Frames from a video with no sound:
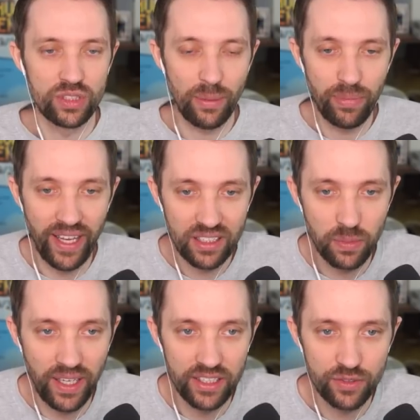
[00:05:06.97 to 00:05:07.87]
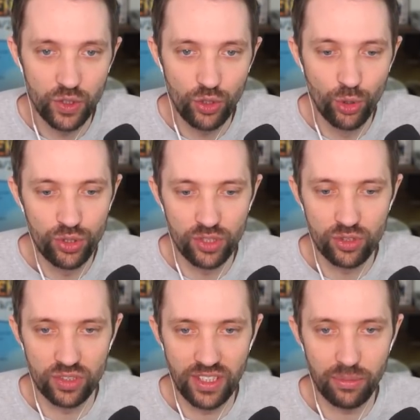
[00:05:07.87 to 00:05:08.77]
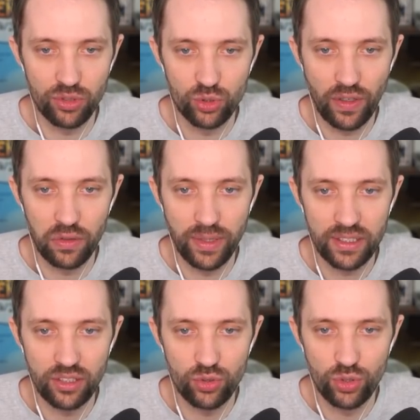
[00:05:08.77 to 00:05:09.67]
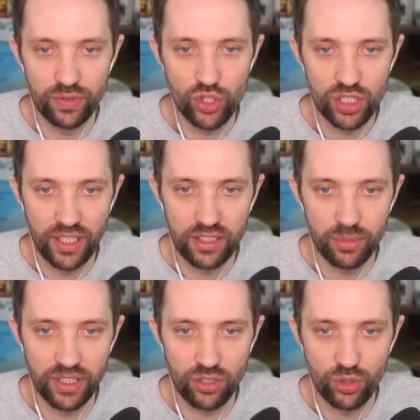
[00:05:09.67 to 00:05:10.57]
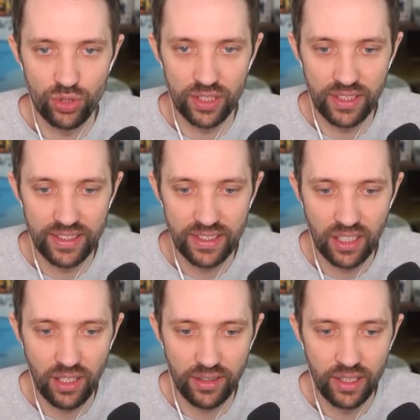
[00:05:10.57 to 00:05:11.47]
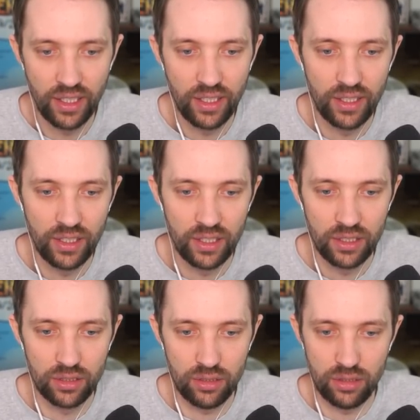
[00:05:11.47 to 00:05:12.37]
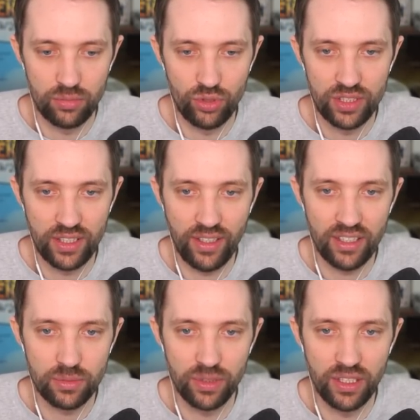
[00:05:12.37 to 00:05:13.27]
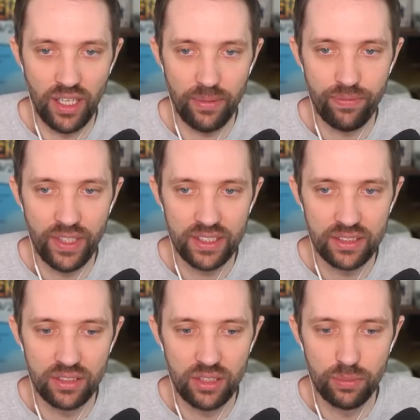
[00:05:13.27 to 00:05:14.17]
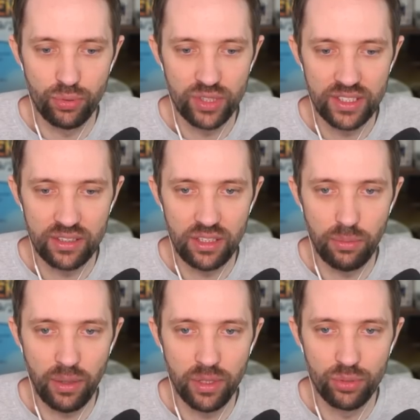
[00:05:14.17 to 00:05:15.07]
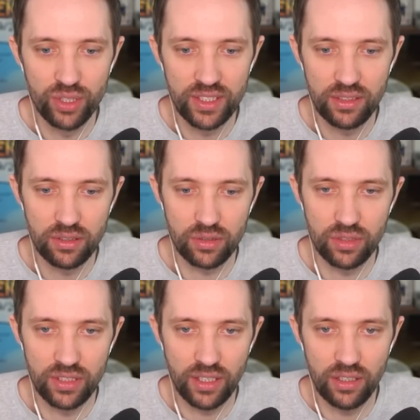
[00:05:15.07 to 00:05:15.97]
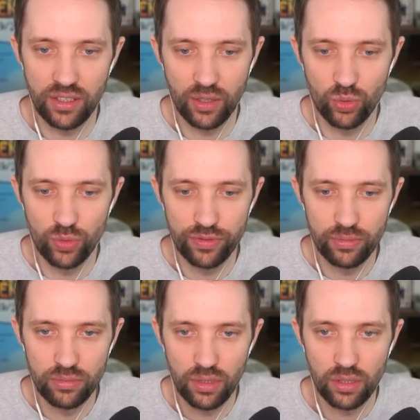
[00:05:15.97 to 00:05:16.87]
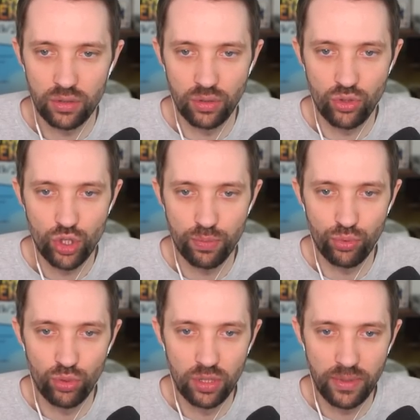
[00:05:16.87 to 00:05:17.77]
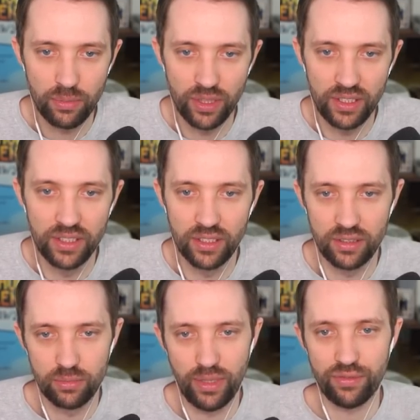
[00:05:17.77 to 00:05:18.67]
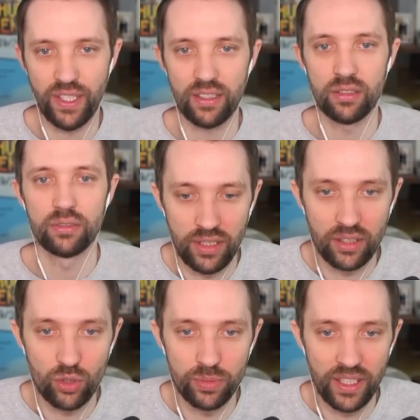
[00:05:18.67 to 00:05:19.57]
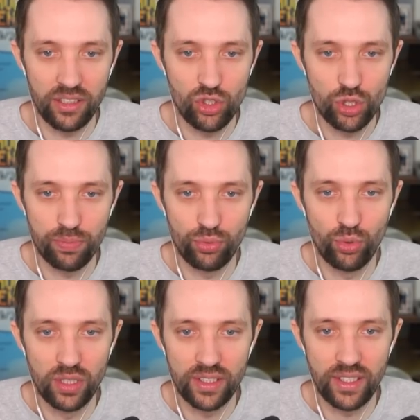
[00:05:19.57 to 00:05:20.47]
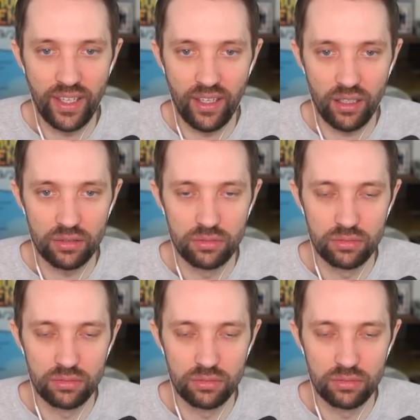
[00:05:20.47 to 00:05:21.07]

ich habe mir erstmal alles für die Küche zusammengesucht. Aber wir machen natürlich, wir starten hier mit der Küche, ne? Ist ja klar. Ähm, würde ich sagen, erstmal hier abwechselnd die Butzen, die Bababutzen. Und dann hier der Ofen. Und Spüle machen wir hier hin. Perfekt. Dann kommt an die Spüle der